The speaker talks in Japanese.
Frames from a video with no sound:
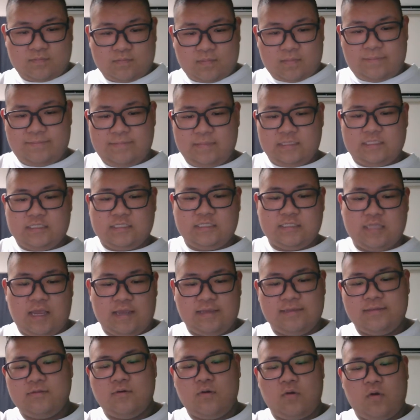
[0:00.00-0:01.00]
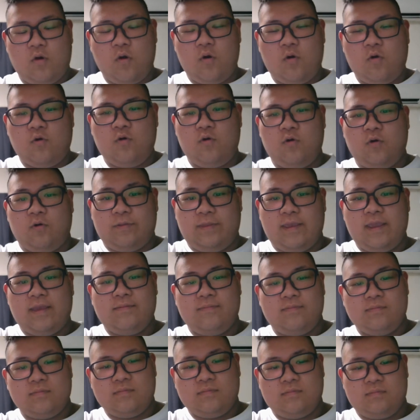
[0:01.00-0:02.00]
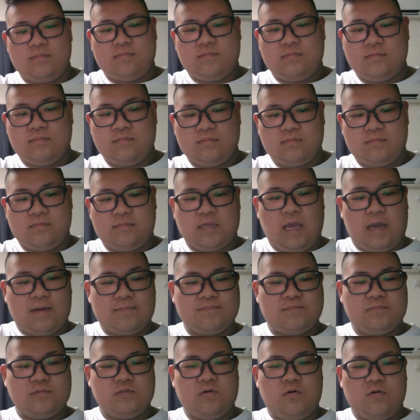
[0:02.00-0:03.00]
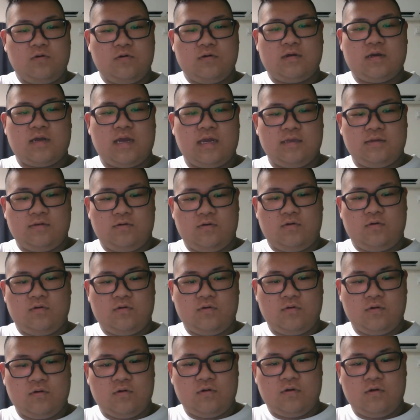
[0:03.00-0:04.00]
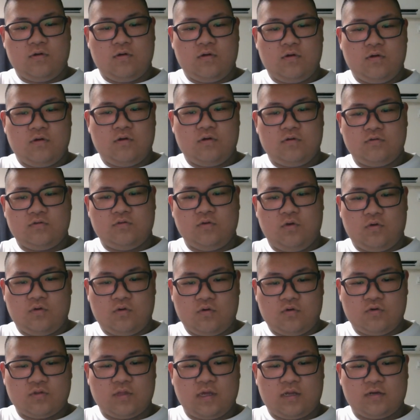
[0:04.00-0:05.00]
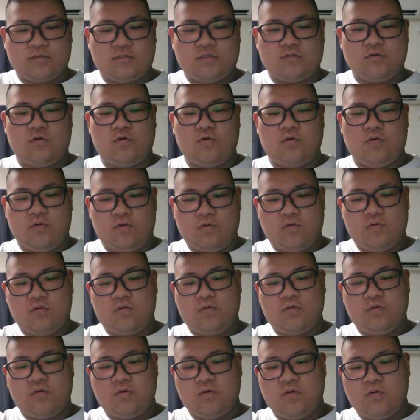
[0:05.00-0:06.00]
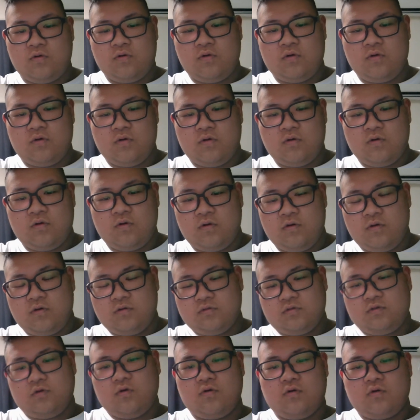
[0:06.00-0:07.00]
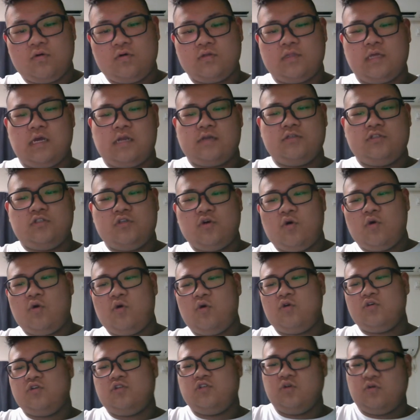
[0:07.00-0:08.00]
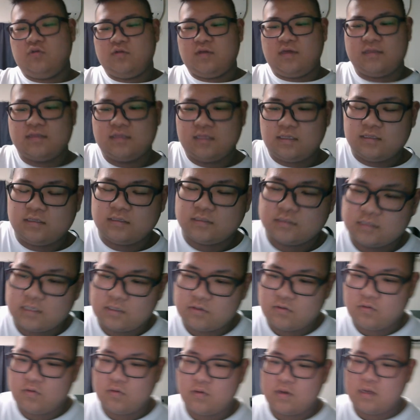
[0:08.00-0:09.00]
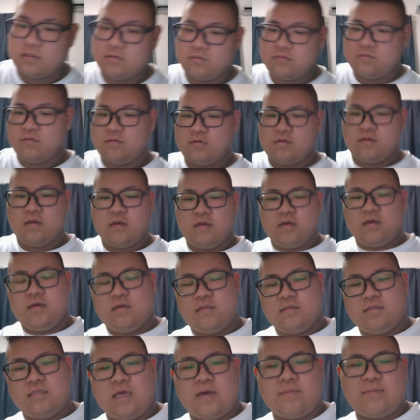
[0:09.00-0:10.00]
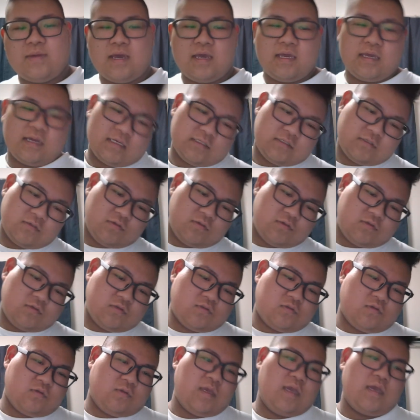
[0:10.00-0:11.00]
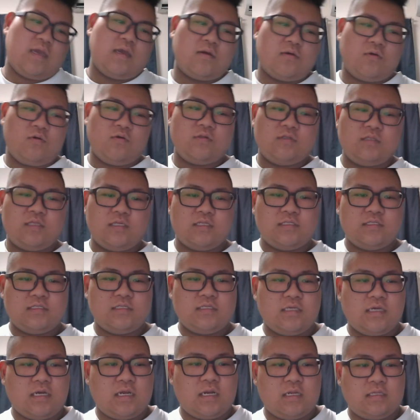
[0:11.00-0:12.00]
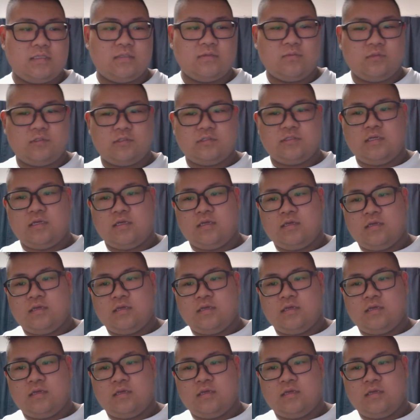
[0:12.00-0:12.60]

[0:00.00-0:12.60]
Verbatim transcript: 道代の功をねダンプ論海王ドンゴダル長宝ドンゴダル長宝長だったんですけどあの名前がそのちょっとねこってりしすぎかなと思って